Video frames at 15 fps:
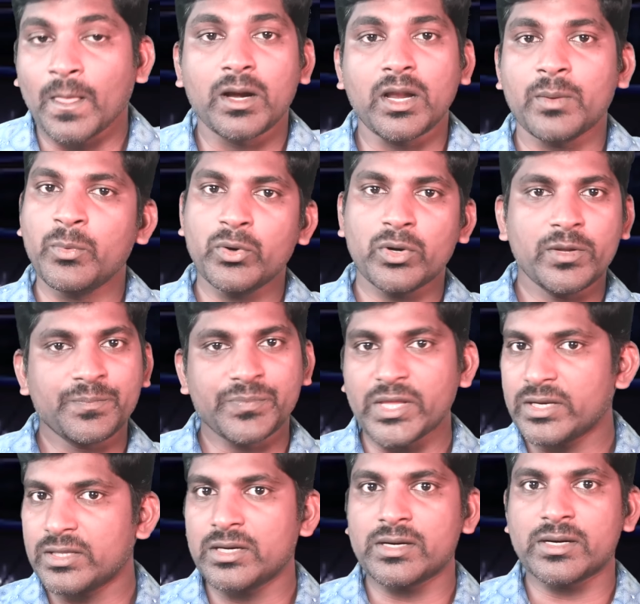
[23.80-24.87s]
நம்ம ஊர்லேயும்
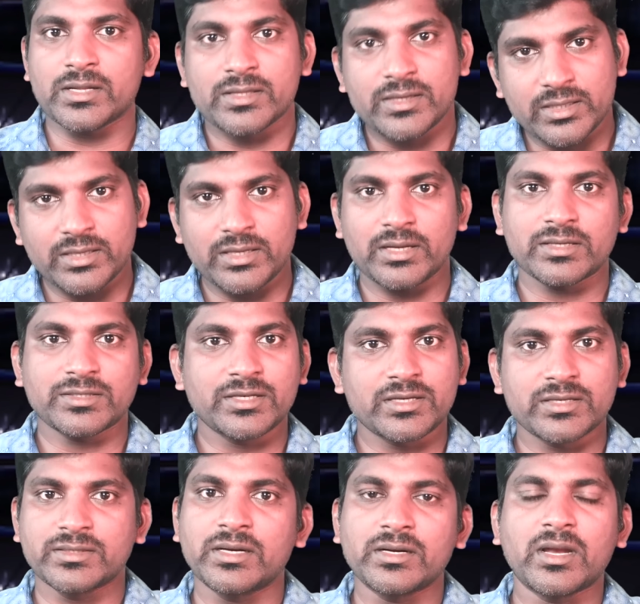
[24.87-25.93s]
தேர்தல் நடந்திருக்கு எலெக்ஷன்
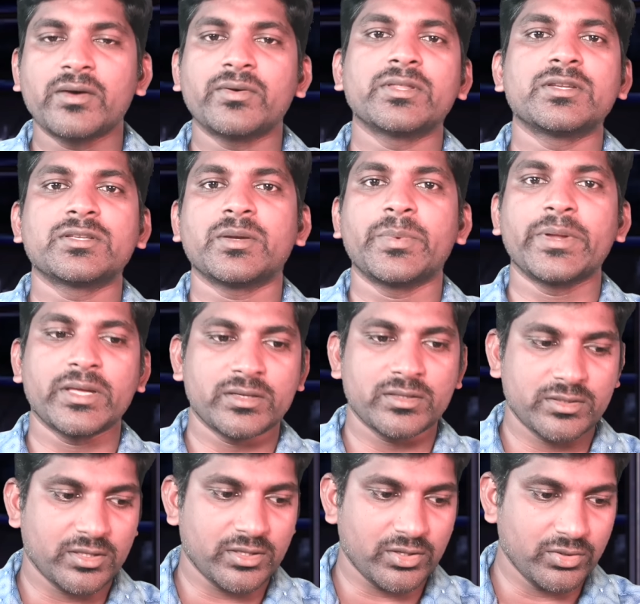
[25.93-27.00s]
ரிசல்ட்லாம் வந்துருச்சு அப்படிங்கிறது
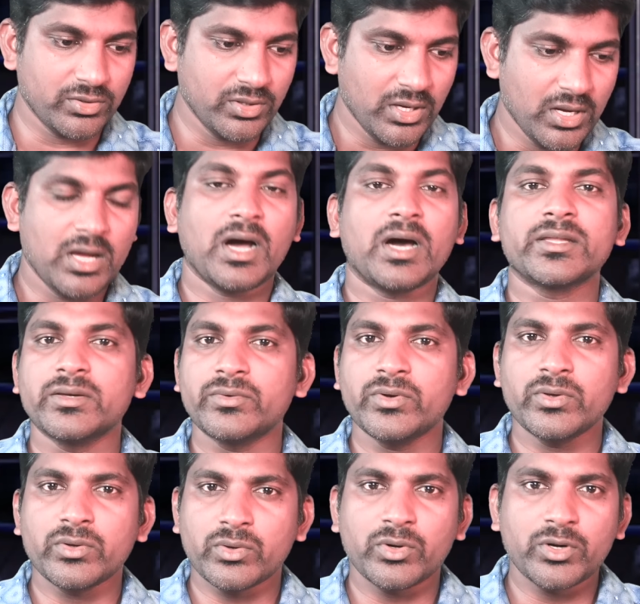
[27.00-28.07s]
தெரியும் அதை விட
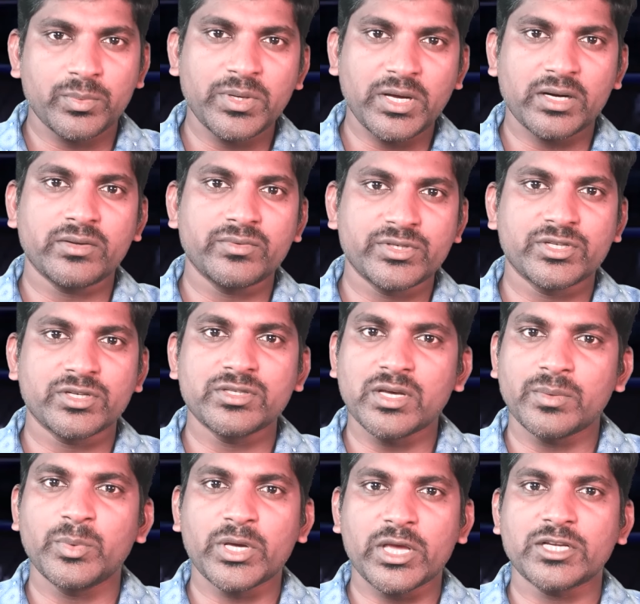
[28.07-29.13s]
ஒரு கொடுமையான விஷயம்
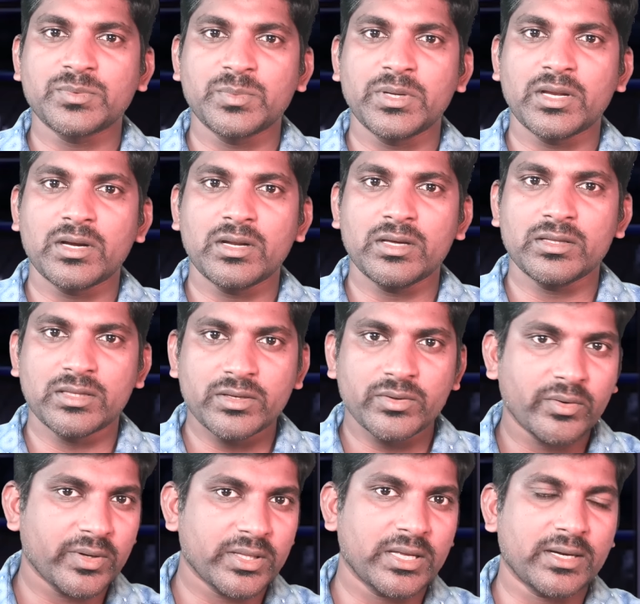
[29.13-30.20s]
ஜம்மு காஷ்மீரில்
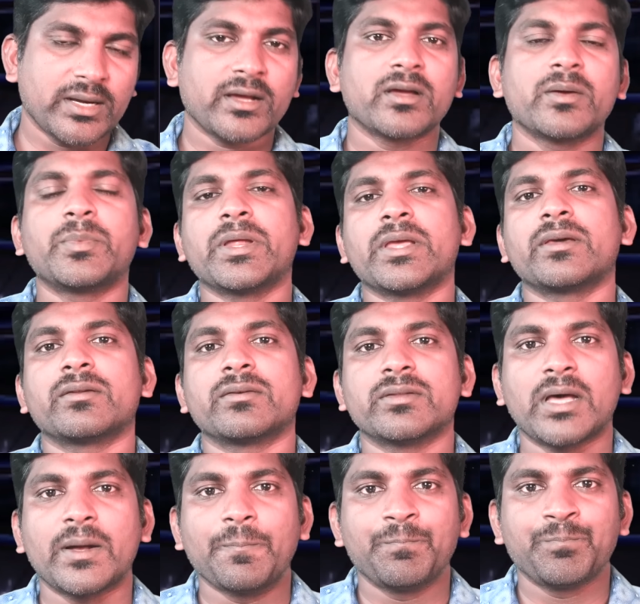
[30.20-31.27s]
தீவிரவாத அட்டாக் அப்படிங்கிறது
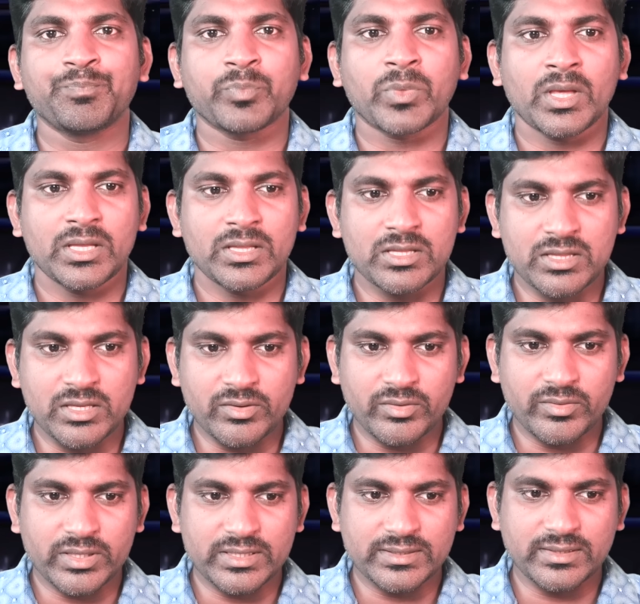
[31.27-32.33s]
தான் இந்த
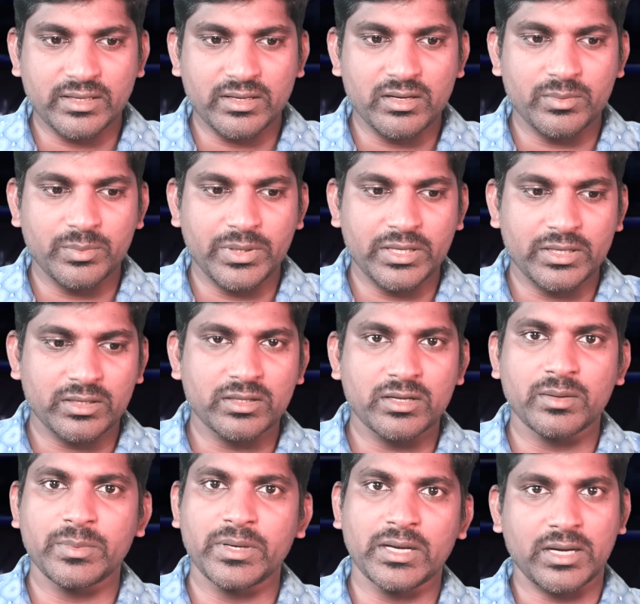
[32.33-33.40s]
தீவிரவாத செயல் அப்படிங்கிறத
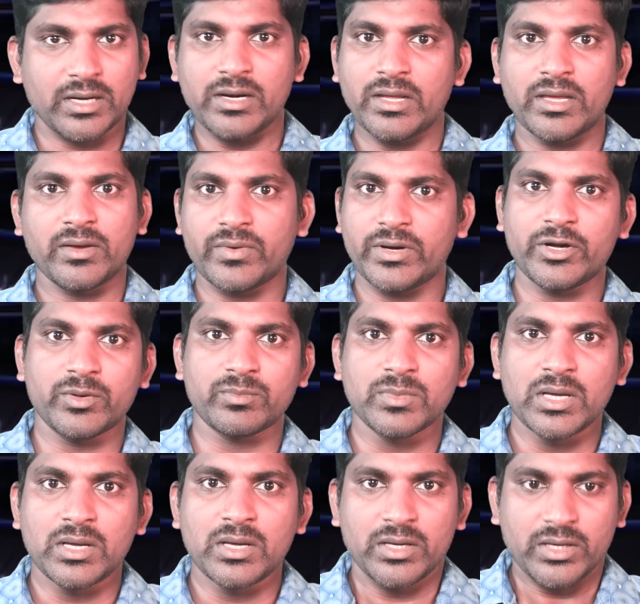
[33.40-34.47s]
நம்ம கண்டிக்க வேண்டும்
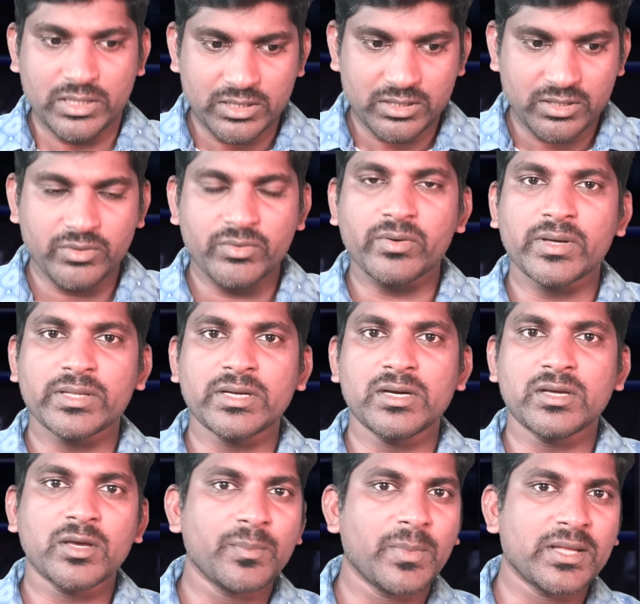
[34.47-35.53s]
இந்த
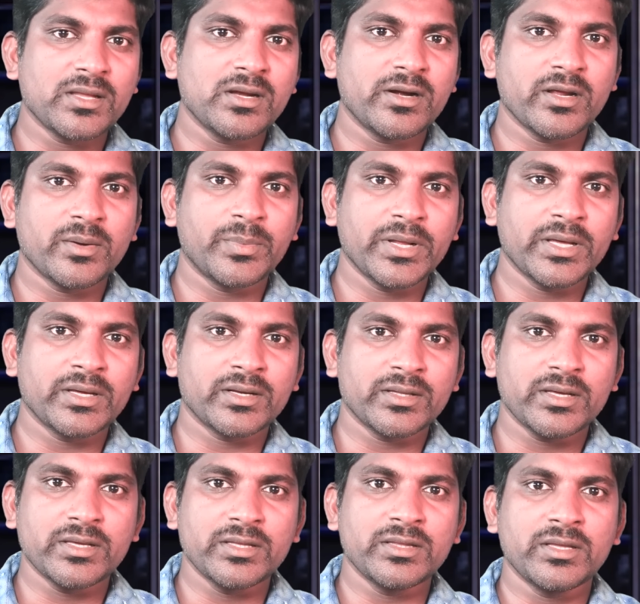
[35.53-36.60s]
தீவிரவாதிகளுக்கு பதிலடி அப்படிங்கிறத
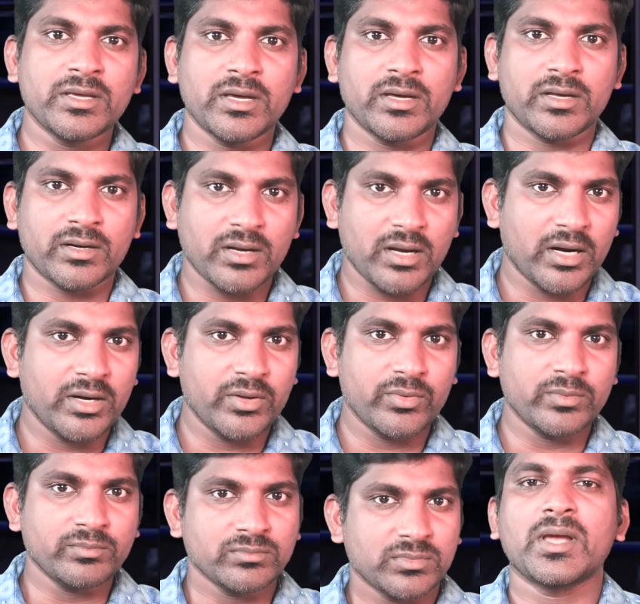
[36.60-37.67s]
இந்திய
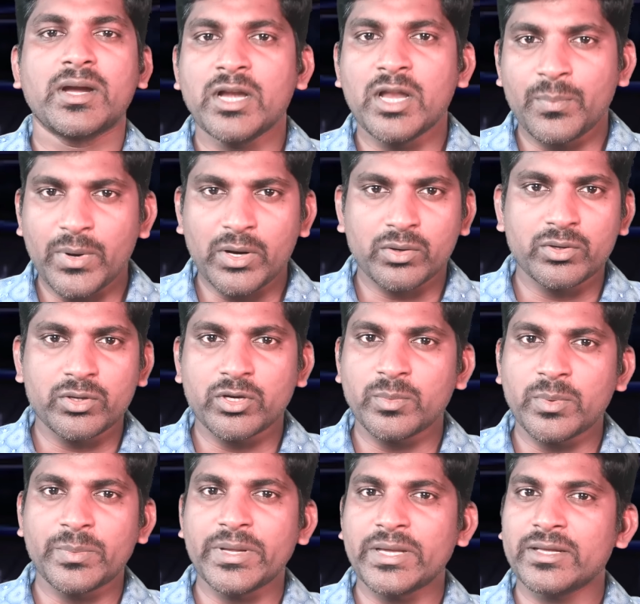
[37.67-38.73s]
இராணுவம் கண்டிப்பாக
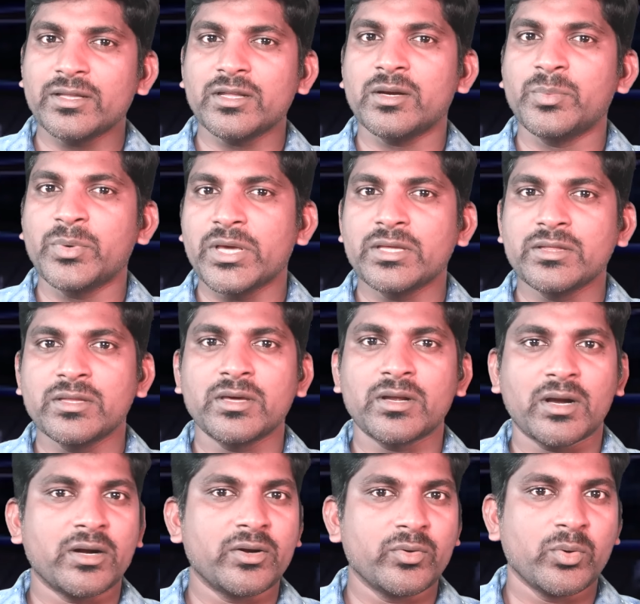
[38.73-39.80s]
கொடுக்கும் அப்படிங்கிறத நம்முடைய இந்திய
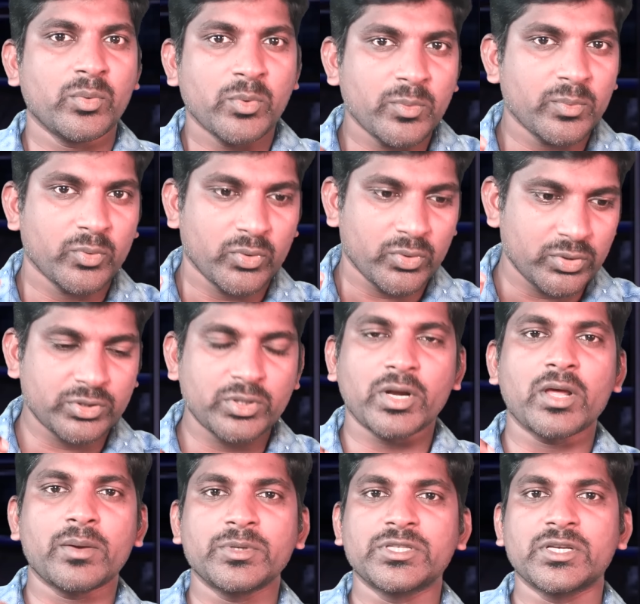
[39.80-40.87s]
இராணுவமும் உள்துறை
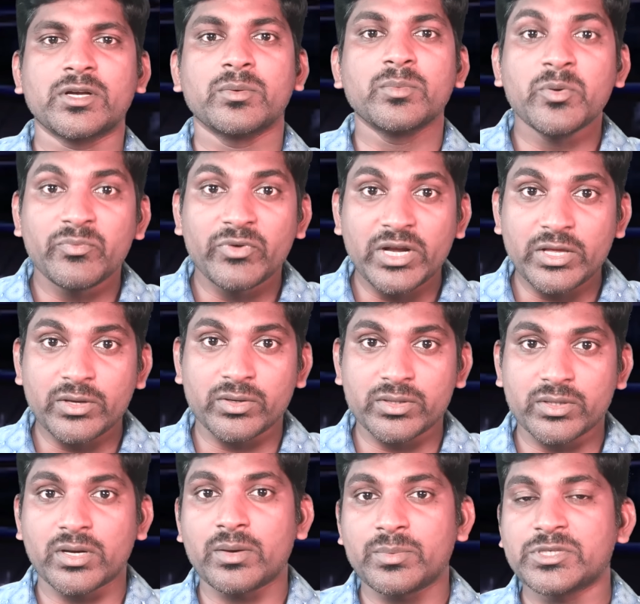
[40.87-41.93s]
அமைச்சகமும்
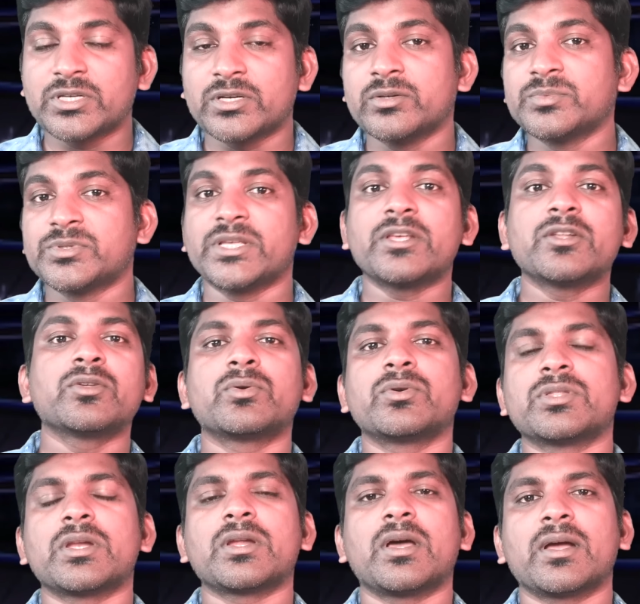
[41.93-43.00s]
வெளியுறவுத்துறை அமைச்சகமும் சேர்ந்து
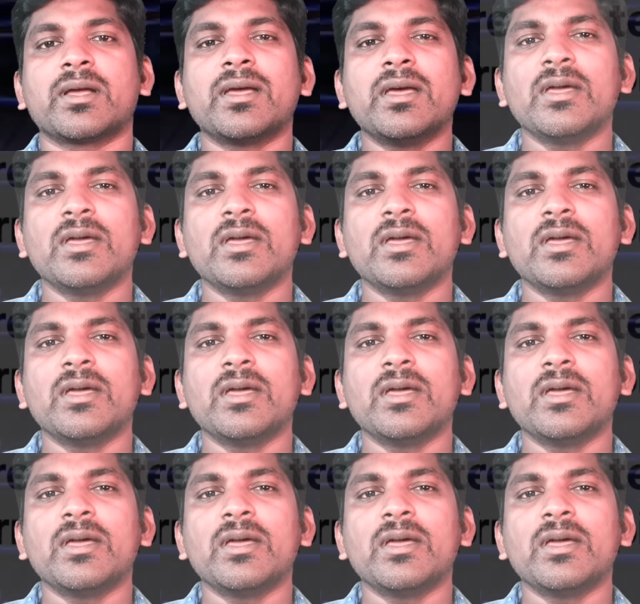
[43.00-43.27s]
கொடுத்துருக்காங்க